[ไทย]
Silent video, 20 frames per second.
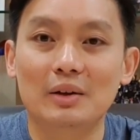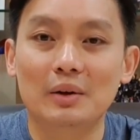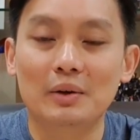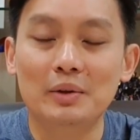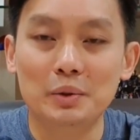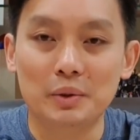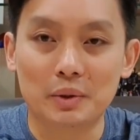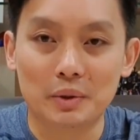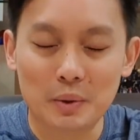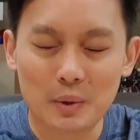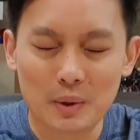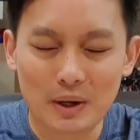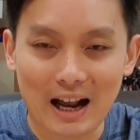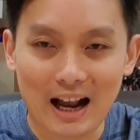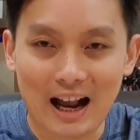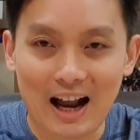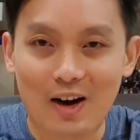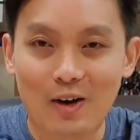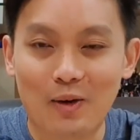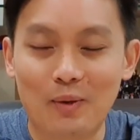ก็หยุดดู
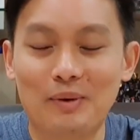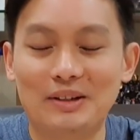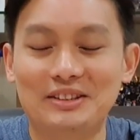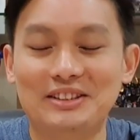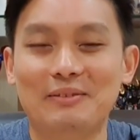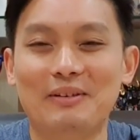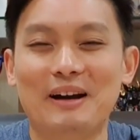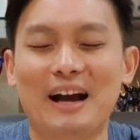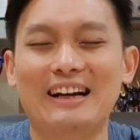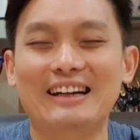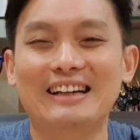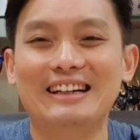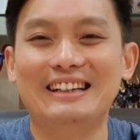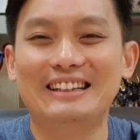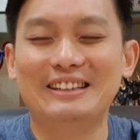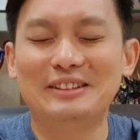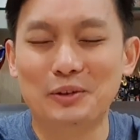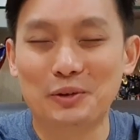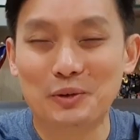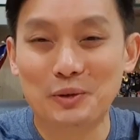ข่าวไปสักพักหนึ่ง
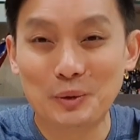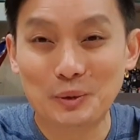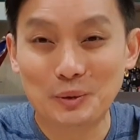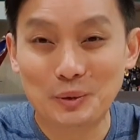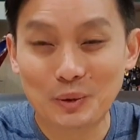หยุดดู